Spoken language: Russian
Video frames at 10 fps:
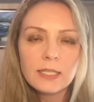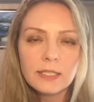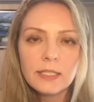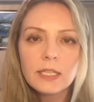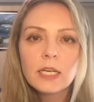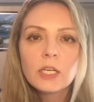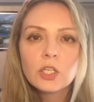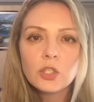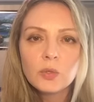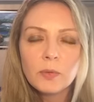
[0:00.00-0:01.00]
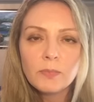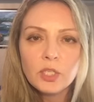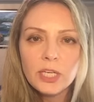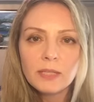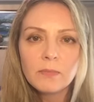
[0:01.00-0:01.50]
следит, чтобы
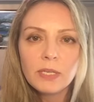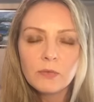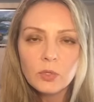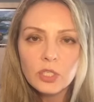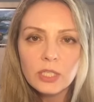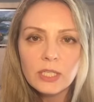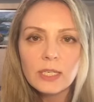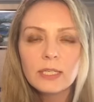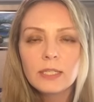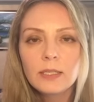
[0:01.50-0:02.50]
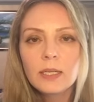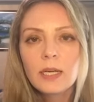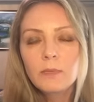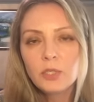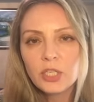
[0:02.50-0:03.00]
печать переводчика и
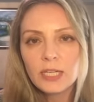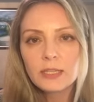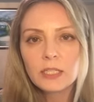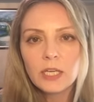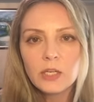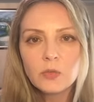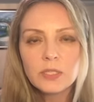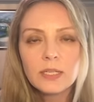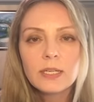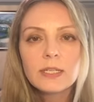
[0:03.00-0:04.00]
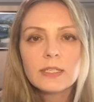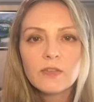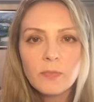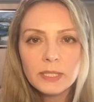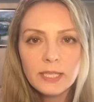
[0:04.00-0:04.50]
печать нотариуса
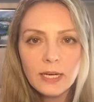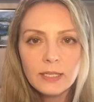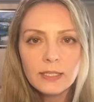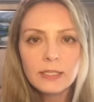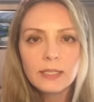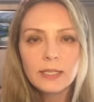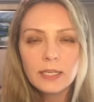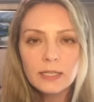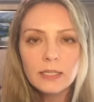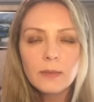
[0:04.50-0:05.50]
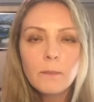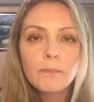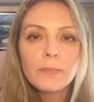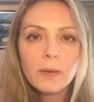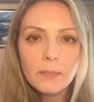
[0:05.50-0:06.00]
совпадали. И это
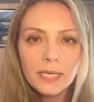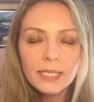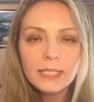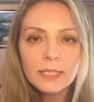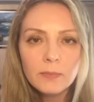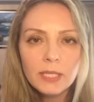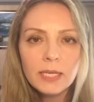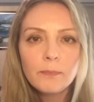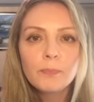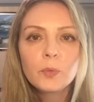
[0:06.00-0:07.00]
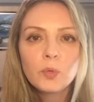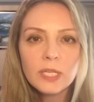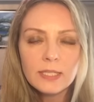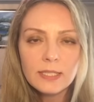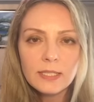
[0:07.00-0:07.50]
были именно
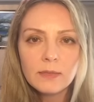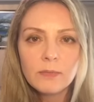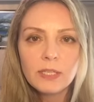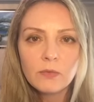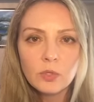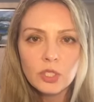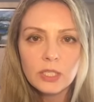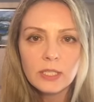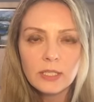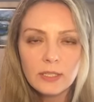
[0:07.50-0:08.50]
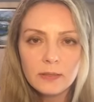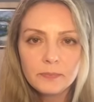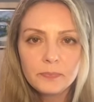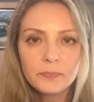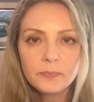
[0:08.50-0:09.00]
турецкие переводчик и